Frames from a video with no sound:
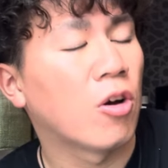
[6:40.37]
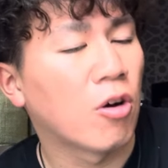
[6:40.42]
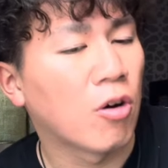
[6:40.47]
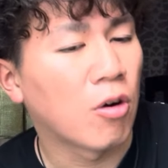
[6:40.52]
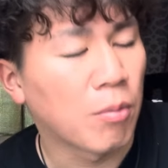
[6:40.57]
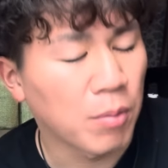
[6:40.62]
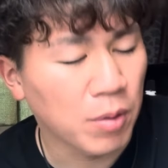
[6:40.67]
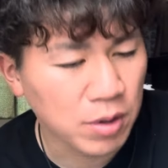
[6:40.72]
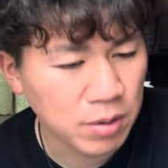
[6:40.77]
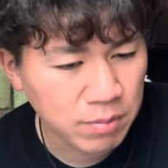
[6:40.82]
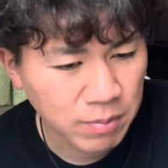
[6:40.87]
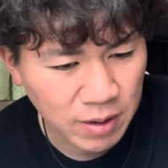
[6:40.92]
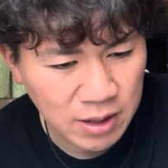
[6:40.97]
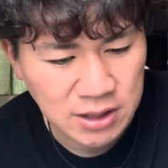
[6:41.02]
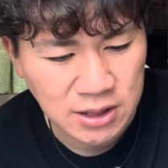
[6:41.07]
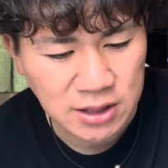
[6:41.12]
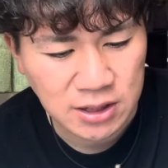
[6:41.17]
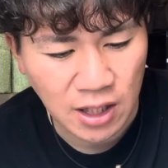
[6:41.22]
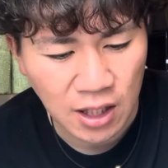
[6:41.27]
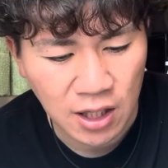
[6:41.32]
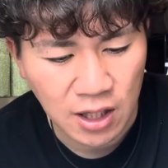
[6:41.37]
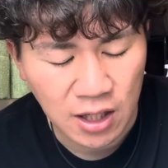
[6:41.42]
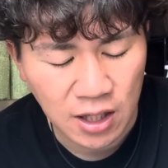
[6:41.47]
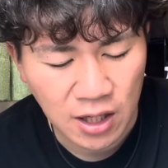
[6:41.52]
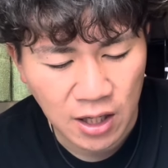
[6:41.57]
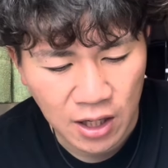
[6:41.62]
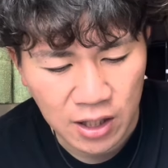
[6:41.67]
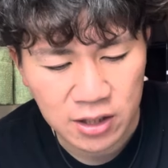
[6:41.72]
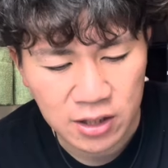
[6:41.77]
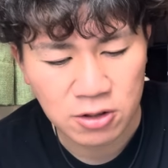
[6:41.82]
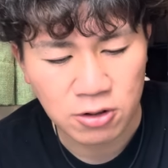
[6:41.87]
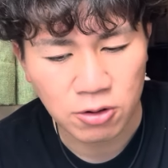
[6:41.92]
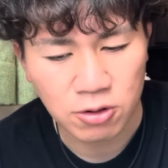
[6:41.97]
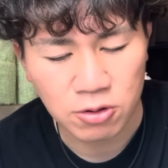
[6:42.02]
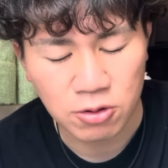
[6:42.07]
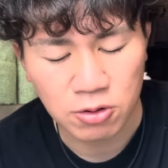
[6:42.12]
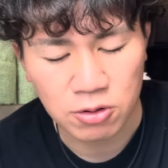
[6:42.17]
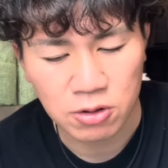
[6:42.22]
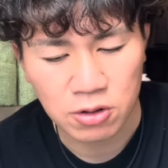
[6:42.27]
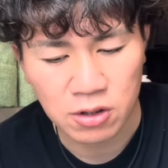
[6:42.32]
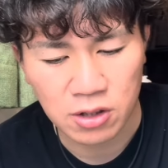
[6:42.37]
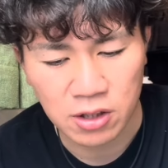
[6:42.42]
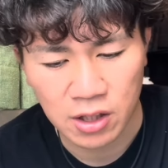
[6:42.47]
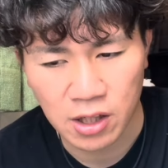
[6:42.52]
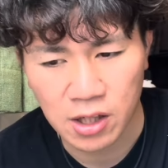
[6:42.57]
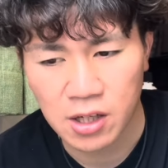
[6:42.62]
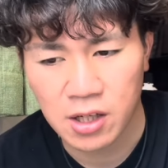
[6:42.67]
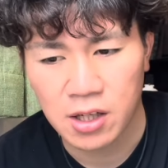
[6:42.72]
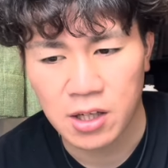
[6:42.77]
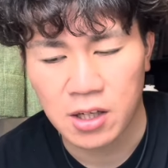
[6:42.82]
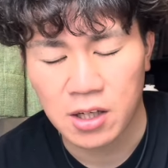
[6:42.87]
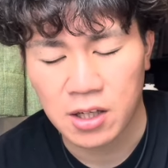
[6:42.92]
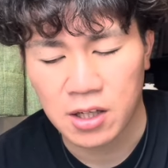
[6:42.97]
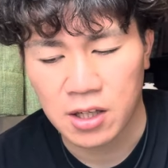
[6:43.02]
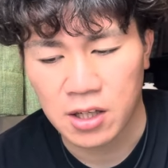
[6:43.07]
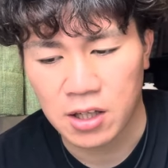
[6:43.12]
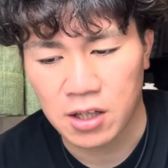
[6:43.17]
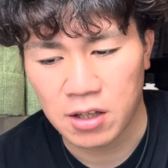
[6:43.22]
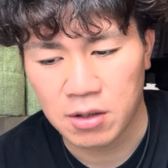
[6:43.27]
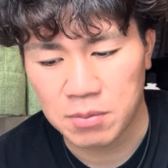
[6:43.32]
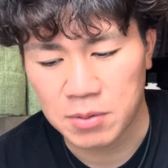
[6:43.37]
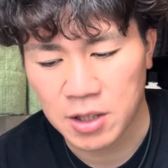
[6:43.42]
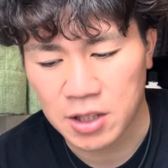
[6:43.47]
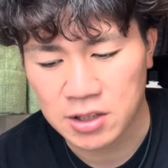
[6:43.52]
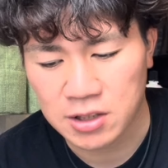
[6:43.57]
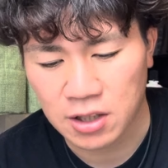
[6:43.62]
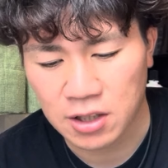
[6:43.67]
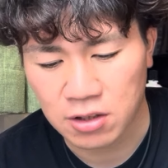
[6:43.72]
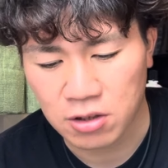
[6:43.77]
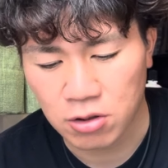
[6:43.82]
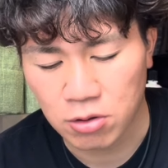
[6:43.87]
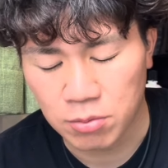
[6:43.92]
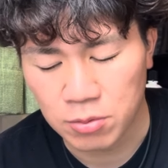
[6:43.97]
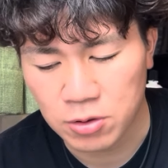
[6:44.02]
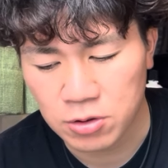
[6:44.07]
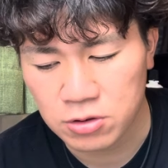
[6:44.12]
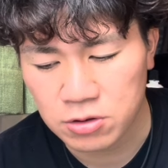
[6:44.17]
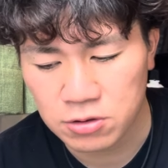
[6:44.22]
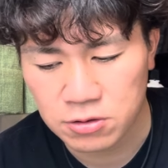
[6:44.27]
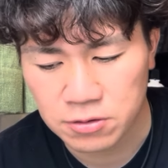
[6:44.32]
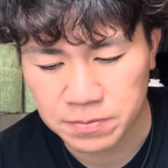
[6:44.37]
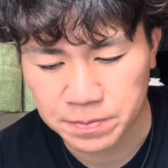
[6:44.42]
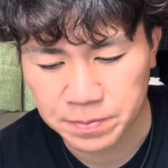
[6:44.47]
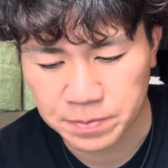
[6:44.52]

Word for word: 思いました。はい、ということでね、えー、皆さんが思う、